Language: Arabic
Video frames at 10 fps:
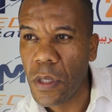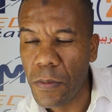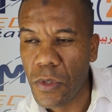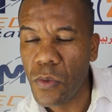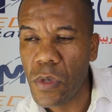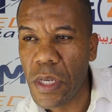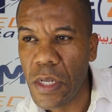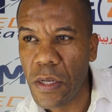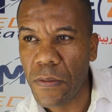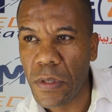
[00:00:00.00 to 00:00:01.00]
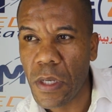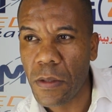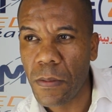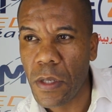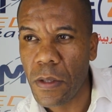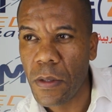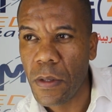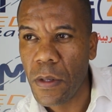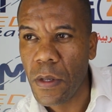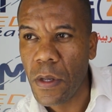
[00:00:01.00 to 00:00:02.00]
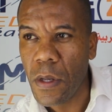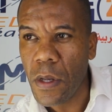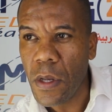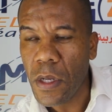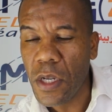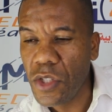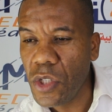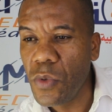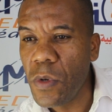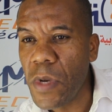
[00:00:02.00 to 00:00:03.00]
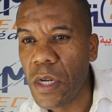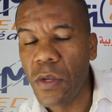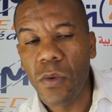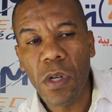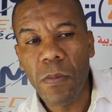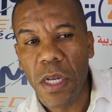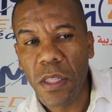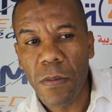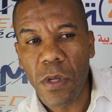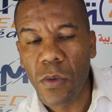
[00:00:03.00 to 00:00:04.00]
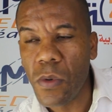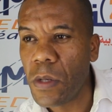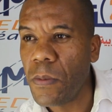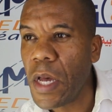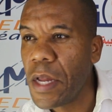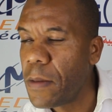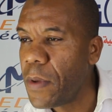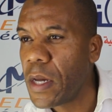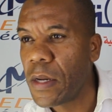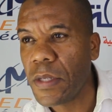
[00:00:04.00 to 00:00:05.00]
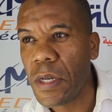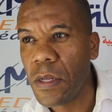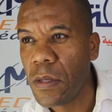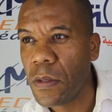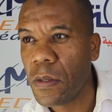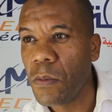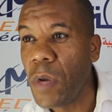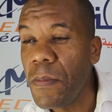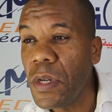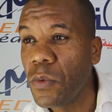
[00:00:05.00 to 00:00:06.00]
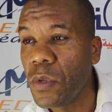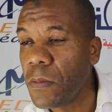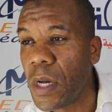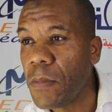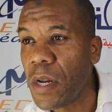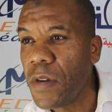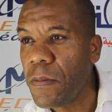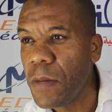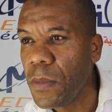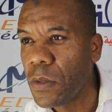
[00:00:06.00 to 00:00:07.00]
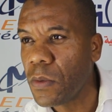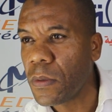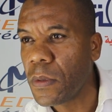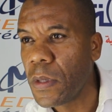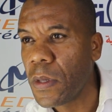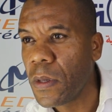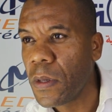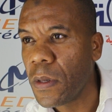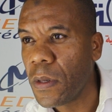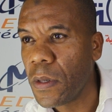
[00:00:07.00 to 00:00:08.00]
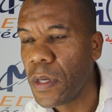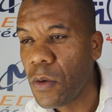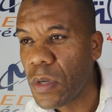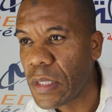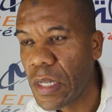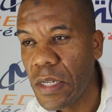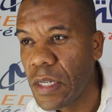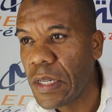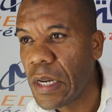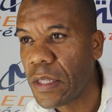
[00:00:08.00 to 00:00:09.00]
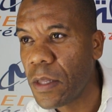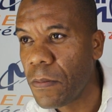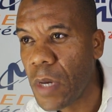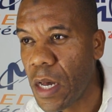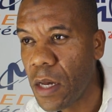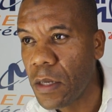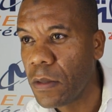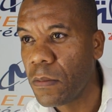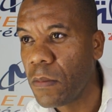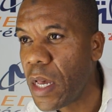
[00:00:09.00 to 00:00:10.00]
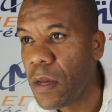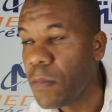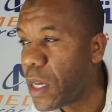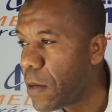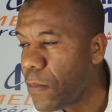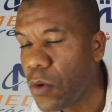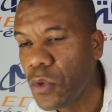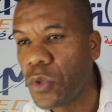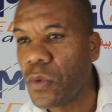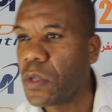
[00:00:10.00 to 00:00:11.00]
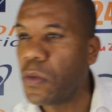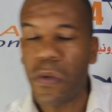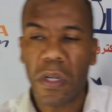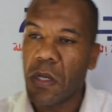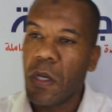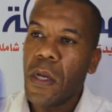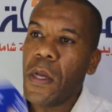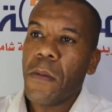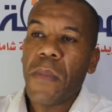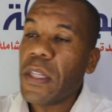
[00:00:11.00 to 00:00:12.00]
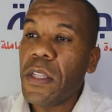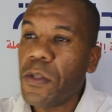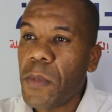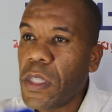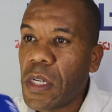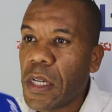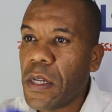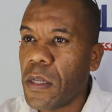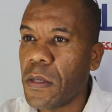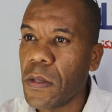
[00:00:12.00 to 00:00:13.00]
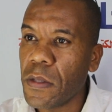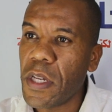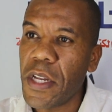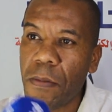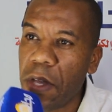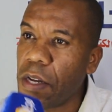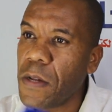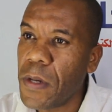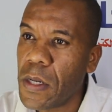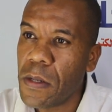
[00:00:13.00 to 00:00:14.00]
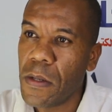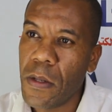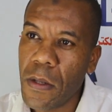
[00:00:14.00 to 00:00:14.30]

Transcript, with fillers: هذا مسؤول كاين هنا في 16 مال كتجي دوي معاه كيقول لك ما ديما نقول لك بحالنا بحالك حنا ما من دوي ما عرفنا ما من دوي حنا واصلا الناس العظم مع مع ما على بالوش هو كيقول لك ما عنديش ما ندير لك انا حتى حنا بحالنا بحالك